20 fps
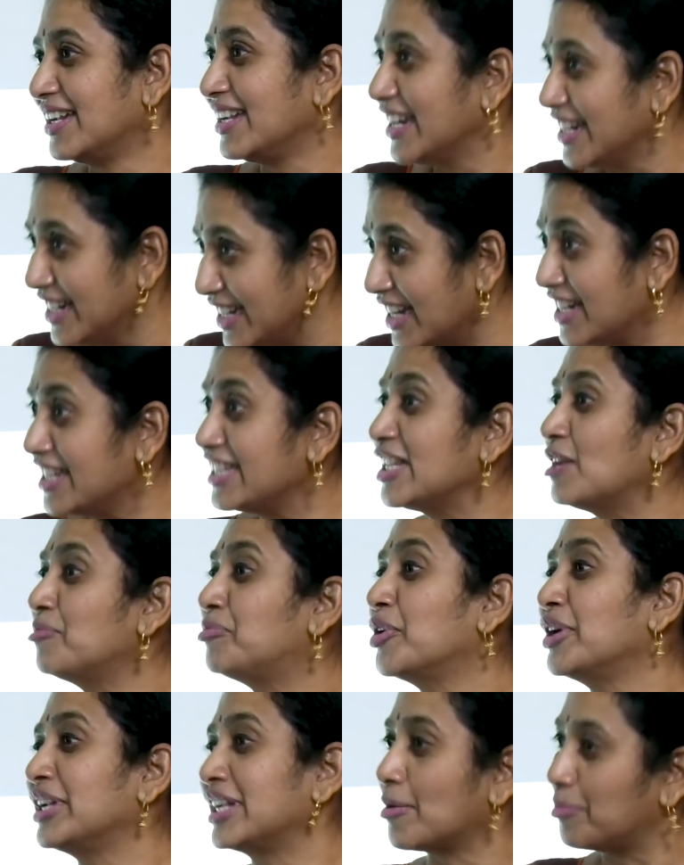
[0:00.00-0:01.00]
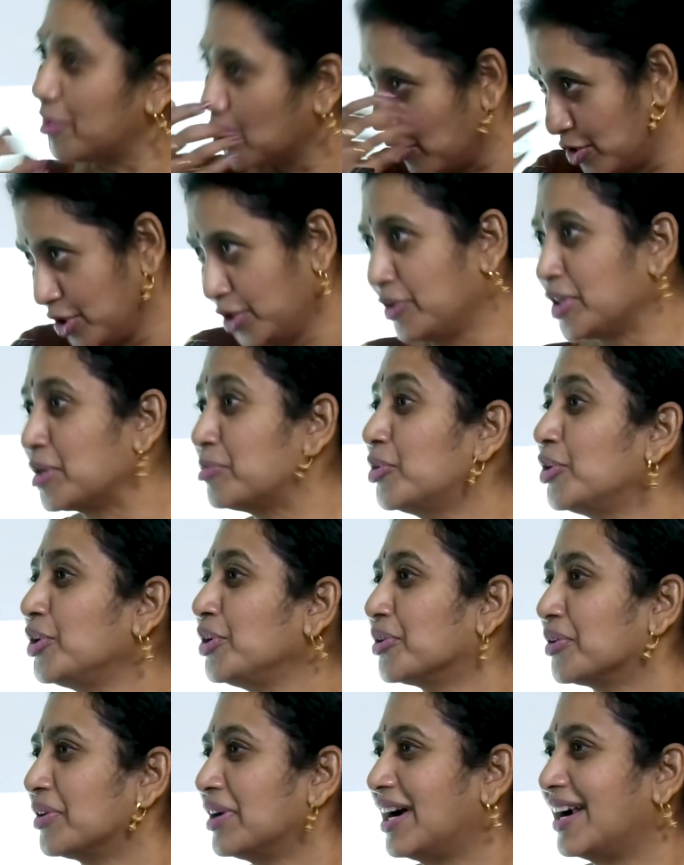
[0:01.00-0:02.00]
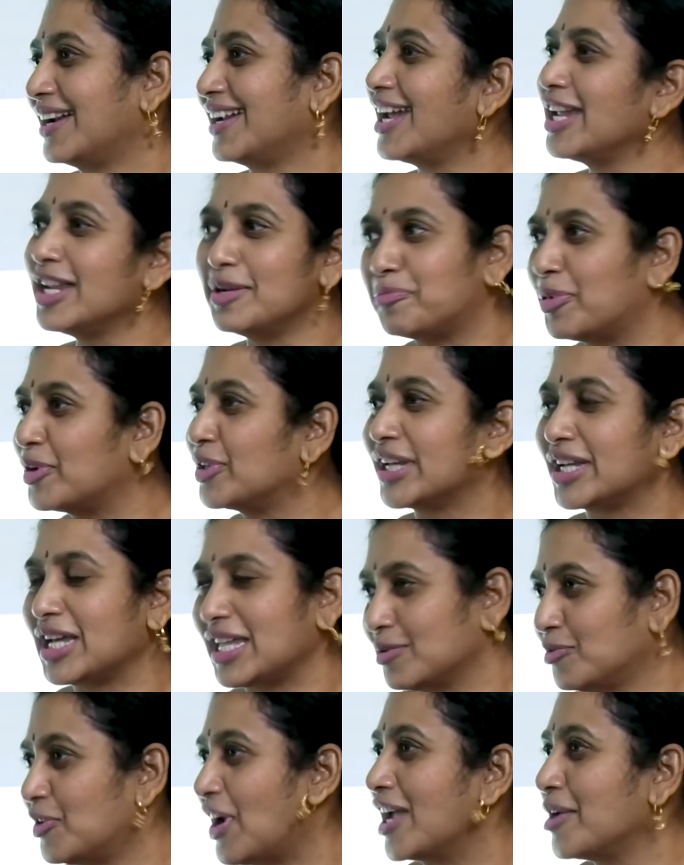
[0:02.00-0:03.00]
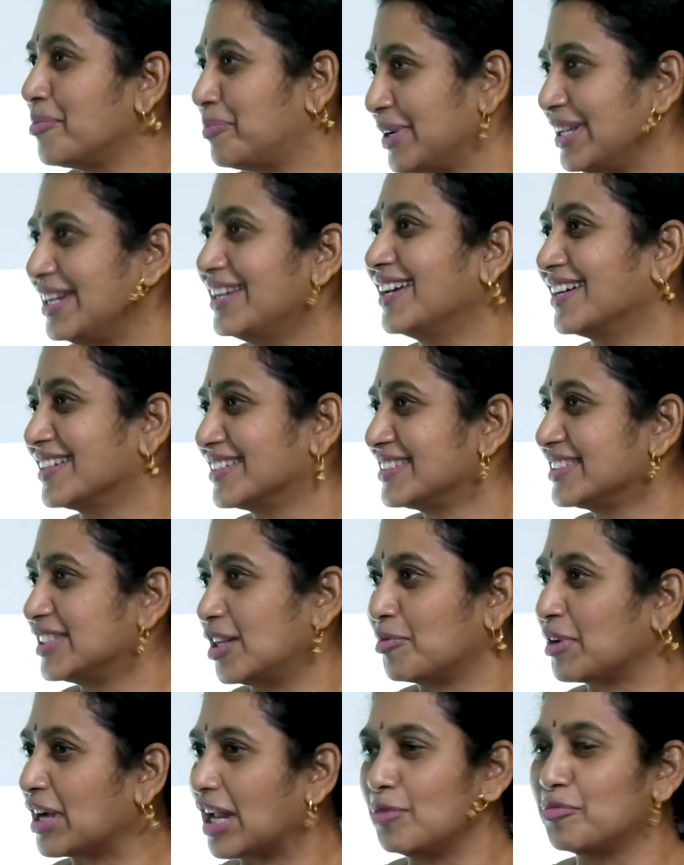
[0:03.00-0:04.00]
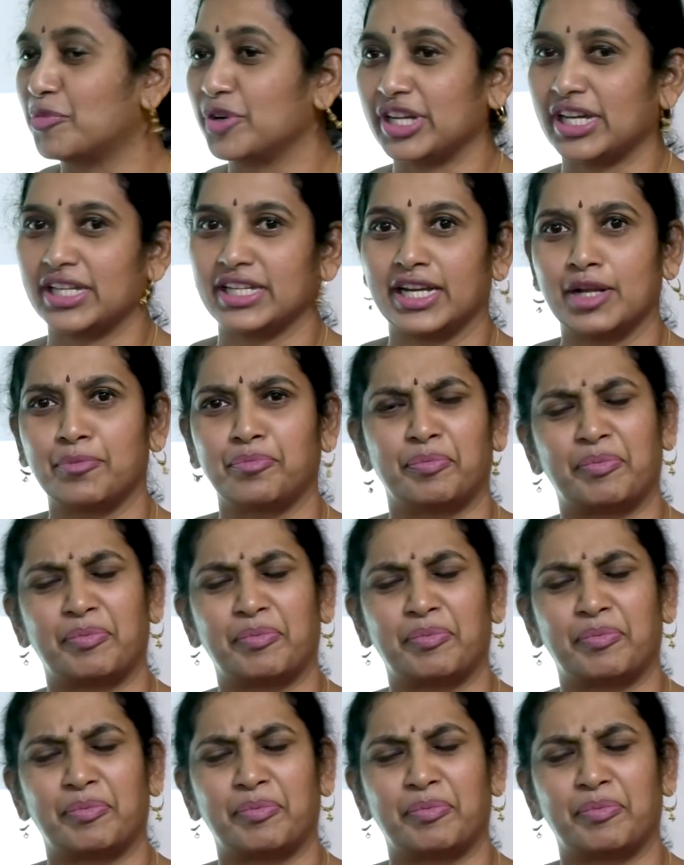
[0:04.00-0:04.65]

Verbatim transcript: இந்தியாவிலேருந்து தான் போயிருக்கு கொண்டு வர முடியும் ஆனால் இப்போதைக்கு அது வாய்ப்பு இல்லை நமக்கால் முடியாது ஏன்னா